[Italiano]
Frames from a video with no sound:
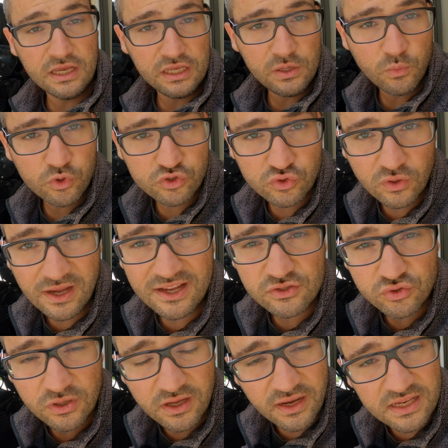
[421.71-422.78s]
In questo
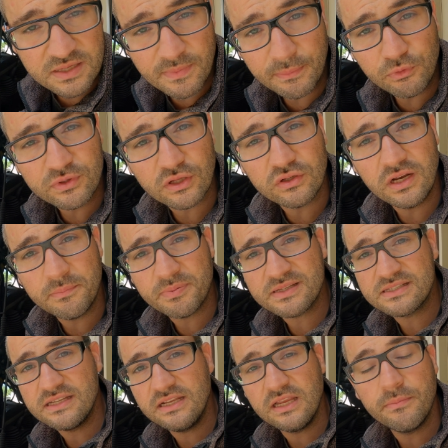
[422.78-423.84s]
caso Chris mi ha montato delle
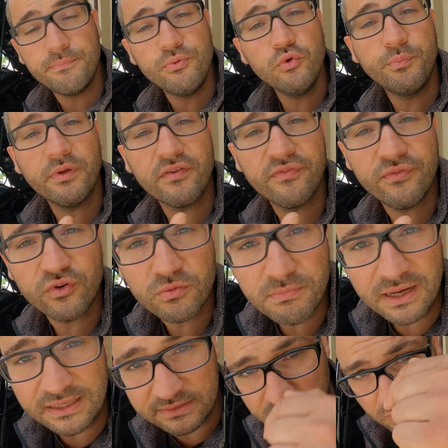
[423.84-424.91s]
pastiglie più
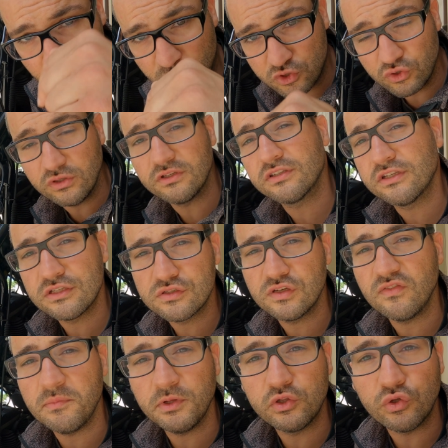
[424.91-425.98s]
performanti, qua sotto in
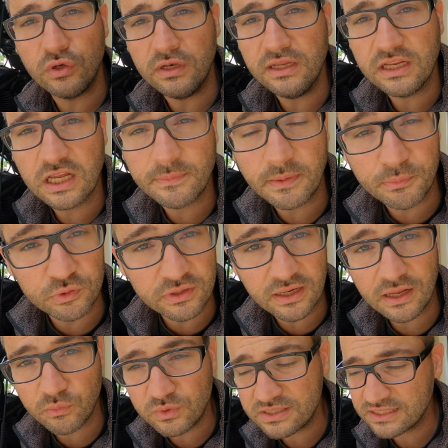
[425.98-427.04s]
descrizione vi metto il link per
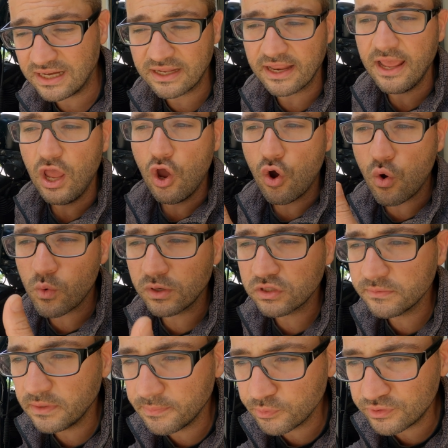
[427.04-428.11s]
poterle acquistare o
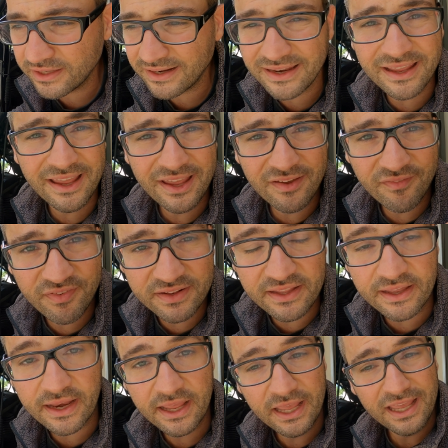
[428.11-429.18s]
quantomeno per poterle
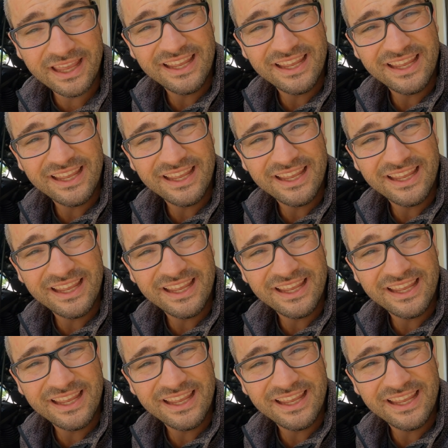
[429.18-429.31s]
vedere.